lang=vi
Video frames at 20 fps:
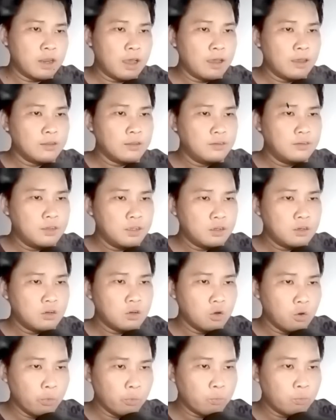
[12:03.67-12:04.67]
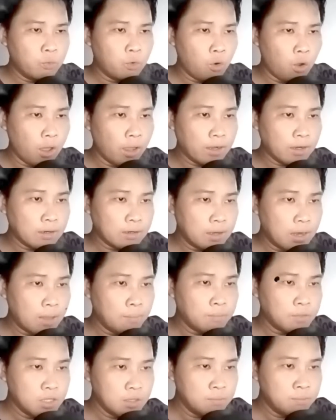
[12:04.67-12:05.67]
ra xích lục hoàng
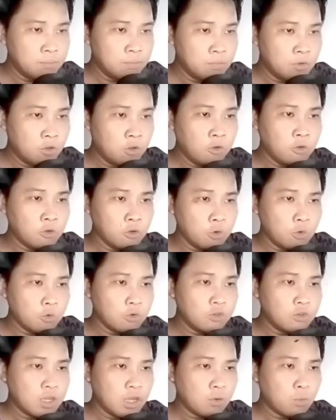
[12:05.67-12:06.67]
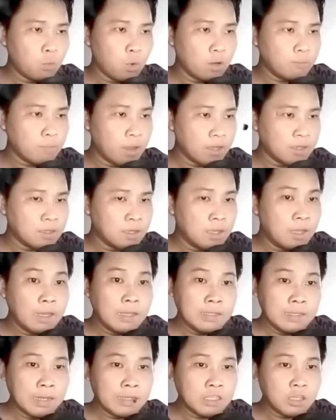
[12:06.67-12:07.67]
lam kim, ngũ sắc quang mang
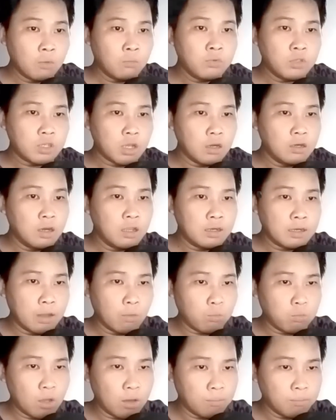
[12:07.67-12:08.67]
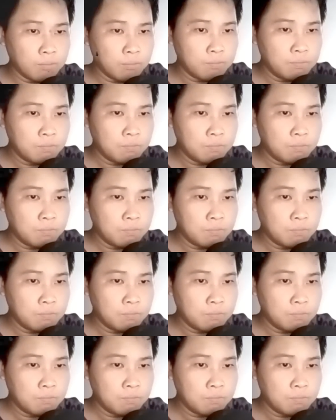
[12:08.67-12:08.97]
nhanh chóng trở nên nồng đậm.